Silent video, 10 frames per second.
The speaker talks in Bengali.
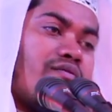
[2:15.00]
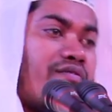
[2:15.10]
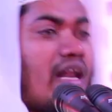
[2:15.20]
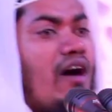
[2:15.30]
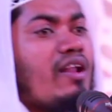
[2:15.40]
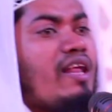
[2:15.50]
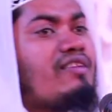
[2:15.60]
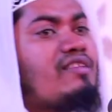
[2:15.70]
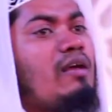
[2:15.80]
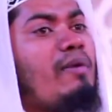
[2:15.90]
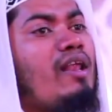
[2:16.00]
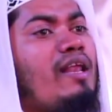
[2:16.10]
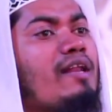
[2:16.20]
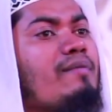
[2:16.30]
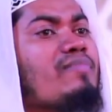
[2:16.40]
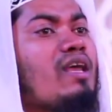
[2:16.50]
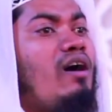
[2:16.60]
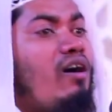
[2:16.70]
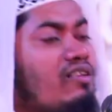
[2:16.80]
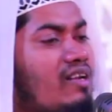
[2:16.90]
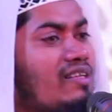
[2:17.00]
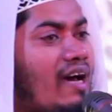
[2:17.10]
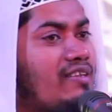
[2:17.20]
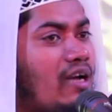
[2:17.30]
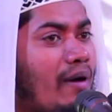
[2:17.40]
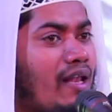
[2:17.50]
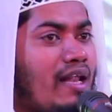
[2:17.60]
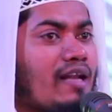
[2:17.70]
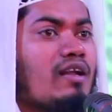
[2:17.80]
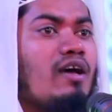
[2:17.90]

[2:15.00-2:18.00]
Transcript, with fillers: ফেরাউরের স্ত্রী বললেন হজরতে আসিয়া বললেন